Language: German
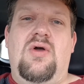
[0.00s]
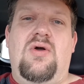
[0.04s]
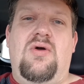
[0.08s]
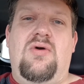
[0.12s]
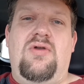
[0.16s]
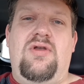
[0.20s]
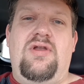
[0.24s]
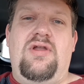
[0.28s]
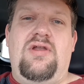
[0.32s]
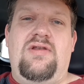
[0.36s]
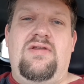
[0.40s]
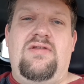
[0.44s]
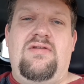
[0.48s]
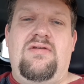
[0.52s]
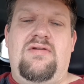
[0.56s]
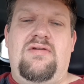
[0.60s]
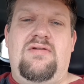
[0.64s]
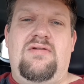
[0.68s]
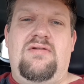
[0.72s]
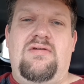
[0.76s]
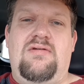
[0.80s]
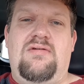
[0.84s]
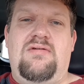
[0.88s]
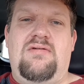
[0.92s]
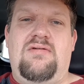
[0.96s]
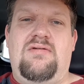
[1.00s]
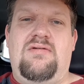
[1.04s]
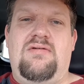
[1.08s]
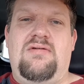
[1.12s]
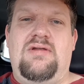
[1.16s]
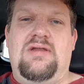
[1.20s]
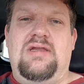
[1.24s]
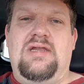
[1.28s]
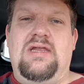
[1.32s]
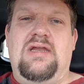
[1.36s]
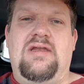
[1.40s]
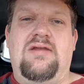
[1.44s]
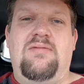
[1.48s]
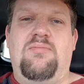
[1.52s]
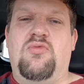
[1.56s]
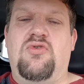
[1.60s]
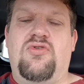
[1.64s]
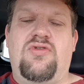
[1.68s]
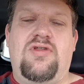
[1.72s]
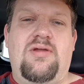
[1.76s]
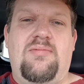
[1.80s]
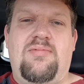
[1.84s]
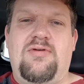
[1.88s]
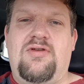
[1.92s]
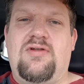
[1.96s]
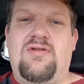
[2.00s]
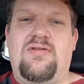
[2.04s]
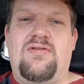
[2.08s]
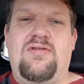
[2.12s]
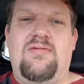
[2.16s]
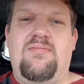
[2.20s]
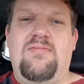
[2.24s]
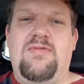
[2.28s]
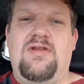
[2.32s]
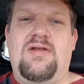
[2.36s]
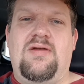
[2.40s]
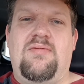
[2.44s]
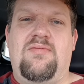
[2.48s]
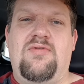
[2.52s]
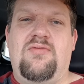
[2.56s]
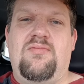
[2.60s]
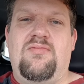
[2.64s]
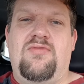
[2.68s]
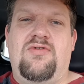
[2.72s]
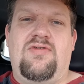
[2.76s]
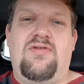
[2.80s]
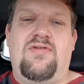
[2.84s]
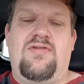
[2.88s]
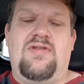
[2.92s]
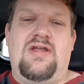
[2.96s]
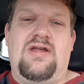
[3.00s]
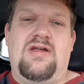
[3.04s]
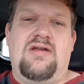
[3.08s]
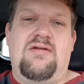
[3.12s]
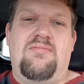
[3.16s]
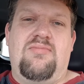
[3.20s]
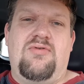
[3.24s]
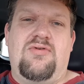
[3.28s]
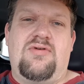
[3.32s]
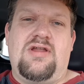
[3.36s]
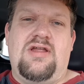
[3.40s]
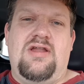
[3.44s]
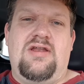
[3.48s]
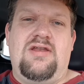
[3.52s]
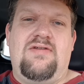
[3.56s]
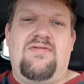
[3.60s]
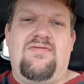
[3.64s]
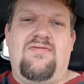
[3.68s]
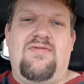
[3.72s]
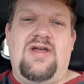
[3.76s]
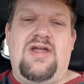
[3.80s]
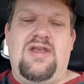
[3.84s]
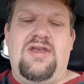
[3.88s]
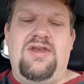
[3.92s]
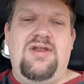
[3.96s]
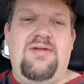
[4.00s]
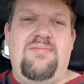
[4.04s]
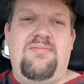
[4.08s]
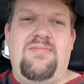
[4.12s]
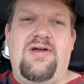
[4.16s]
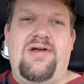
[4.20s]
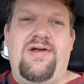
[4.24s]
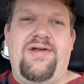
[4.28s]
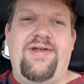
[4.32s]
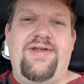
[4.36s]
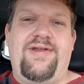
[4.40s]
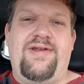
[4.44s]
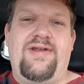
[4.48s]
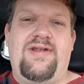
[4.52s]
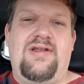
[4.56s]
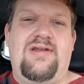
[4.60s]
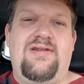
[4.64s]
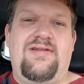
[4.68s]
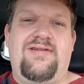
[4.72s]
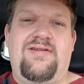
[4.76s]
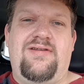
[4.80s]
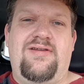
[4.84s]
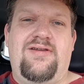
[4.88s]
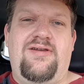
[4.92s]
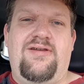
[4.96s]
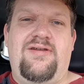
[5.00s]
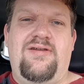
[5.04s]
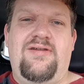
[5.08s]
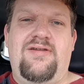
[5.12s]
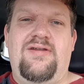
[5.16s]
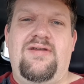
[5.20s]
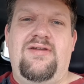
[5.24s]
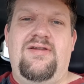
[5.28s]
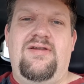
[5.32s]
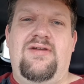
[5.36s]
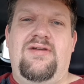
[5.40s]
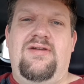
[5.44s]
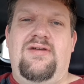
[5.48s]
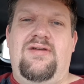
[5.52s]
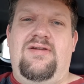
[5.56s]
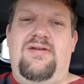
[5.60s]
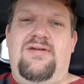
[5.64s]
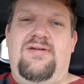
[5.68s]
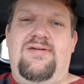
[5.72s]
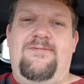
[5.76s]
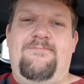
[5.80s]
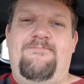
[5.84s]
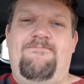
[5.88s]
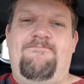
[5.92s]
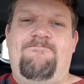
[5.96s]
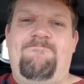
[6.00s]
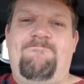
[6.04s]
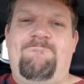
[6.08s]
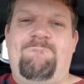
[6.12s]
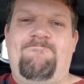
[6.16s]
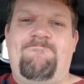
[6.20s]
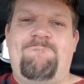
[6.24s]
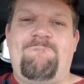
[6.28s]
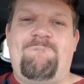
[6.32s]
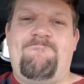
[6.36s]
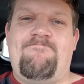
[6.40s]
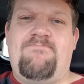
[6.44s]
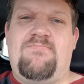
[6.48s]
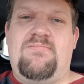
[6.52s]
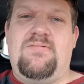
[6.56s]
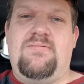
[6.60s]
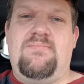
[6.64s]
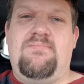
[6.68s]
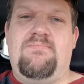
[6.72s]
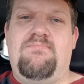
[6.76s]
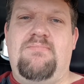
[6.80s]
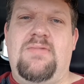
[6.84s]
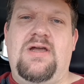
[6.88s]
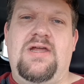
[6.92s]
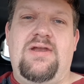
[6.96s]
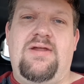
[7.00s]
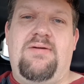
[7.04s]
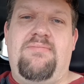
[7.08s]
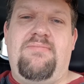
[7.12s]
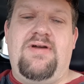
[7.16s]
und dann, äh, ja, die musst du aber trotzdem nicht haben. Du musst das Angebot gar nicht wahrnehmen eigentlich, ja. Hm, meiner